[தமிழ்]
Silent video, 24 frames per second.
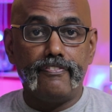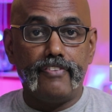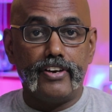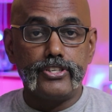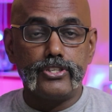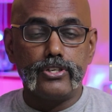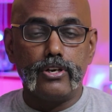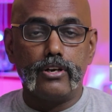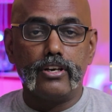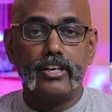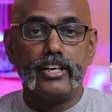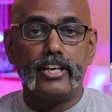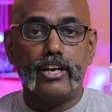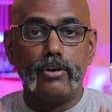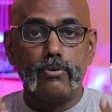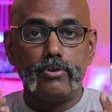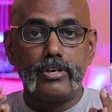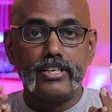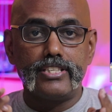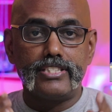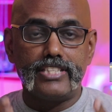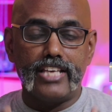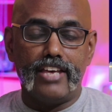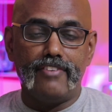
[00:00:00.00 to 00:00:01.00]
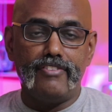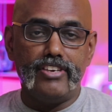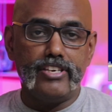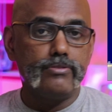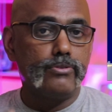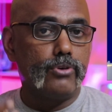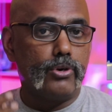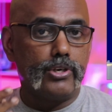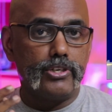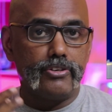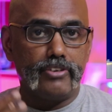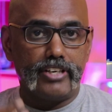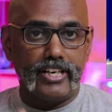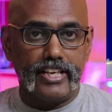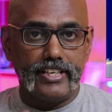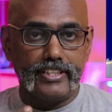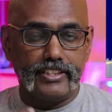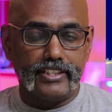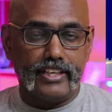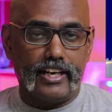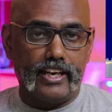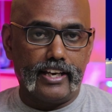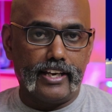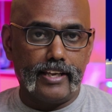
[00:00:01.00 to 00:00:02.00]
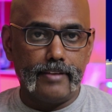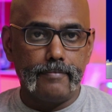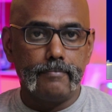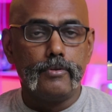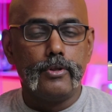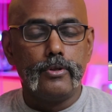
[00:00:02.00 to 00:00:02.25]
ஃபர்ஸ்ட் ஷோங்கிற ஒரு சேவையும் கொண்டு வர இருக்கிறாங்க